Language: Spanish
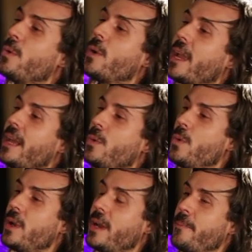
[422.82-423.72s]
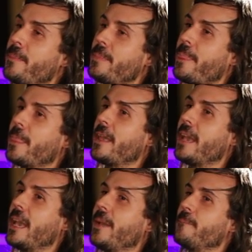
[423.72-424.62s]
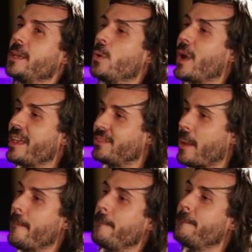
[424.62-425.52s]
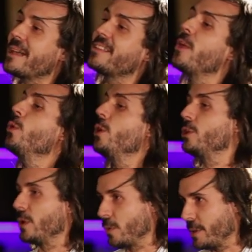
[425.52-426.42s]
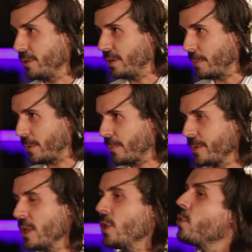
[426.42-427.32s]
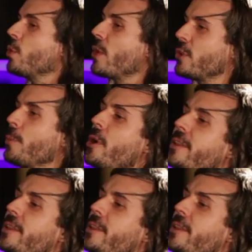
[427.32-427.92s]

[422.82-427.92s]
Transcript: en un, en un, en un cast más adulto en un principio, sobre todo por